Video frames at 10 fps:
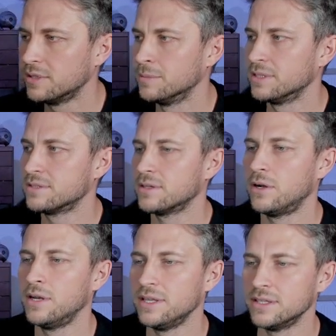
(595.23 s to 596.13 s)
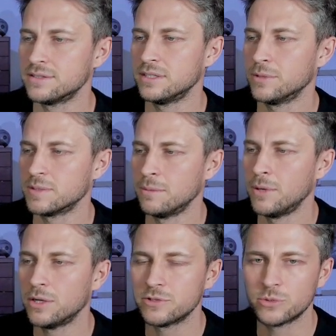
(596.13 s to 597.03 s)
immer das allererste, was man
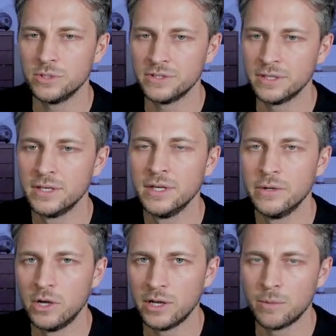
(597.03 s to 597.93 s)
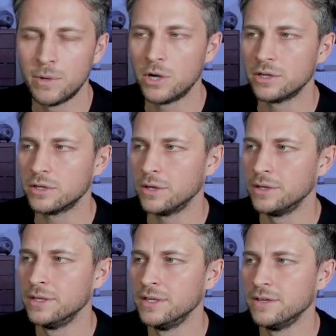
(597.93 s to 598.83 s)
machen sollte und auch machen kann,
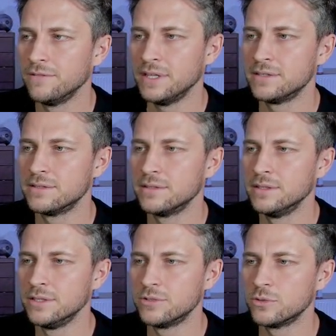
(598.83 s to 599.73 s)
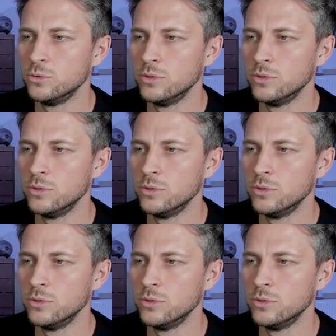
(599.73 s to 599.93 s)
wenn es nicht so gut